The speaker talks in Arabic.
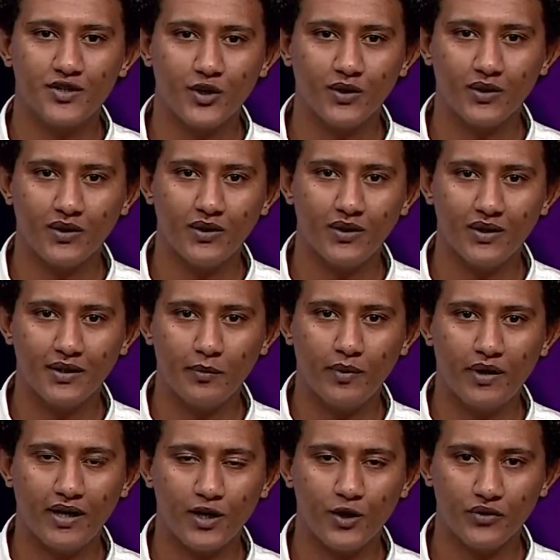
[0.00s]
شاء الله
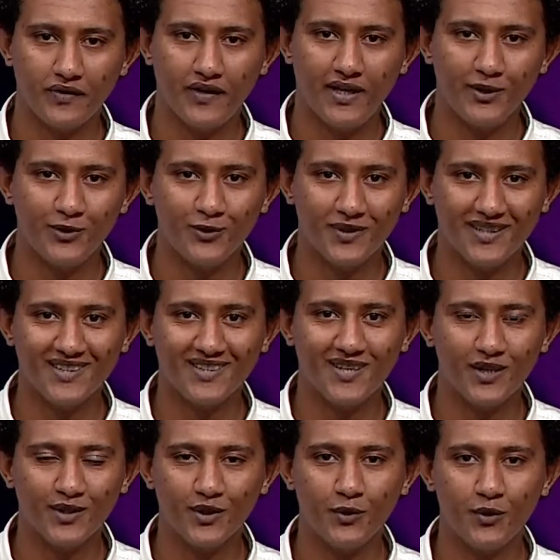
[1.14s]
نبقى خفاف عليكم كده
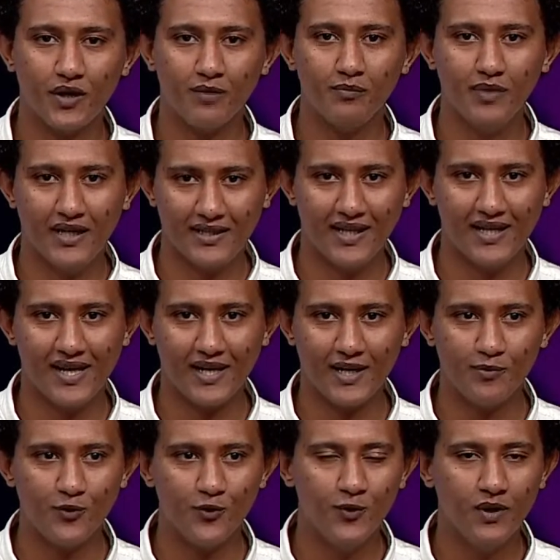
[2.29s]
النهارده ويا رب الاداء
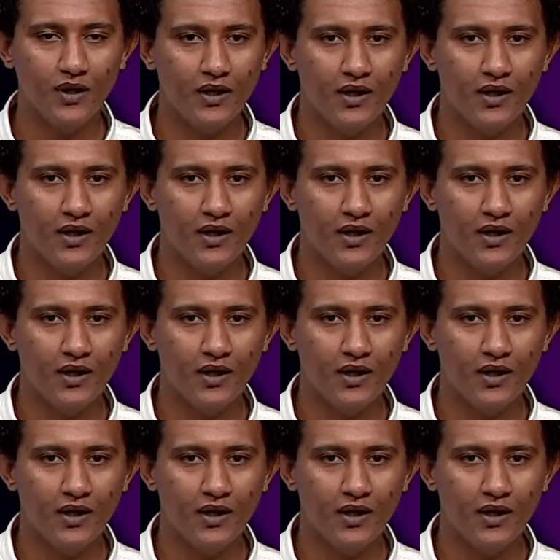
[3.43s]
يعجبكم